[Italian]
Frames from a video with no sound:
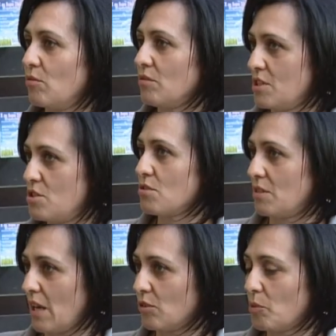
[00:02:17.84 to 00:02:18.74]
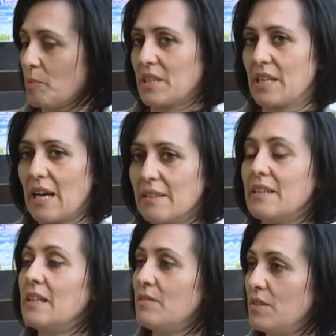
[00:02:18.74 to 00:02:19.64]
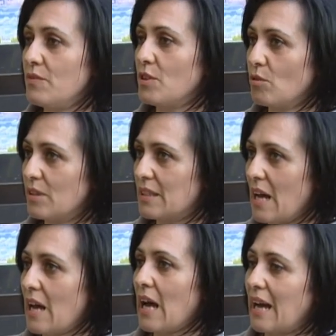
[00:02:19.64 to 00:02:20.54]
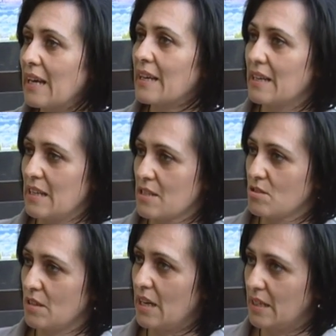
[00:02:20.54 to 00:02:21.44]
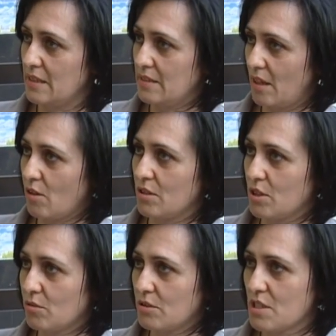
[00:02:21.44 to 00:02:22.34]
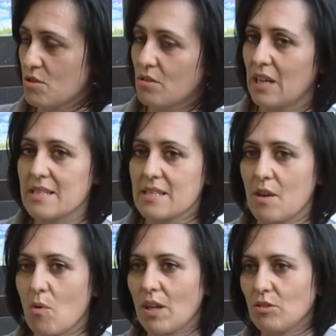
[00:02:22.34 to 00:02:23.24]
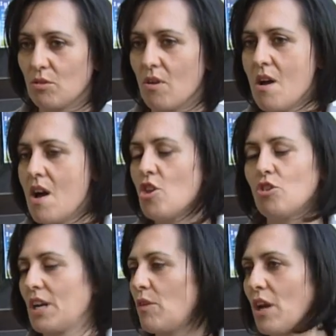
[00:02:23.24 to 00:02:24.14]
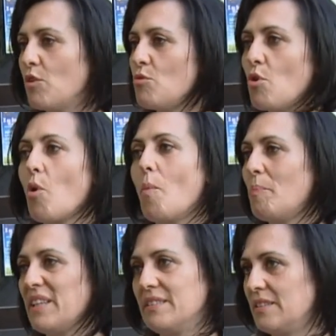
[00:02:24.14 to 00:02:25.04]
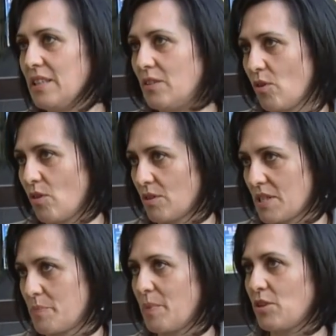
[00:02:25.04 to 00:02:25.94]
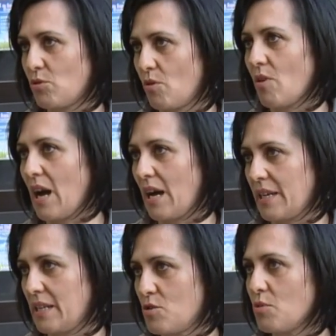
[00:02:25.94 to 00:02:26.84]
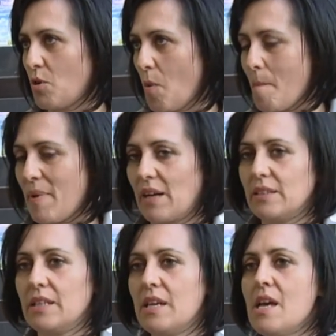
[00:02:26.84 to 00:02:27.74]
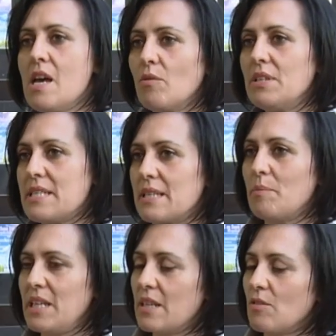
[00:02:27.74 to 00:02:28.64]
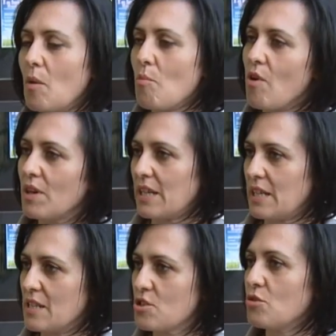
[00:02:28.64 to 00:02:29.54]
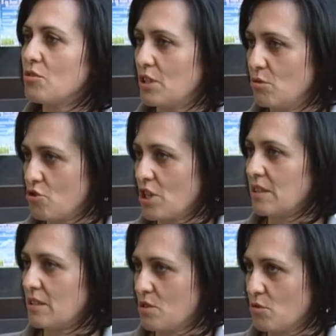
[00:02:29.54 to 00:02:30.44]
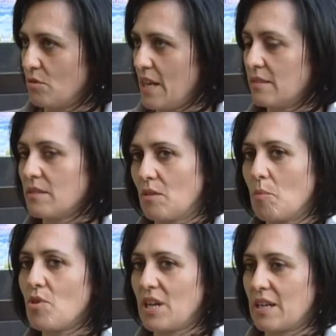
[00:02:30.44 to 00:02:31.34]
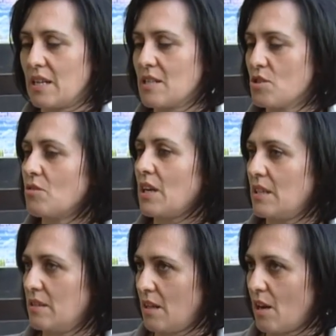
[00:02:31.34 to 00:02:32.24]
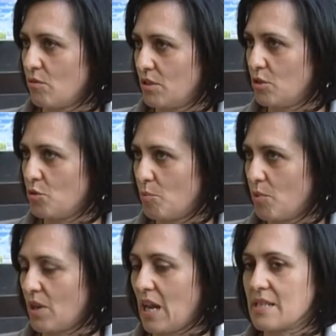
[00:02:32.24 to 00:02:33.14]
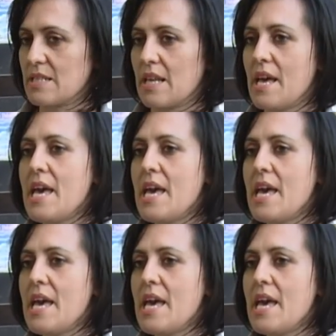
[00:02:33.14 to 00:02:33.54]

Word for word: condizionato perché ha delle difficoltà anche relazionali all'interno del contesto classe in quanto non è un alunno competitivo rispetto ai suoi compagni. Quindi stabilire una buona relazione docente-studente, una buona relazione all'interno del gruppo classe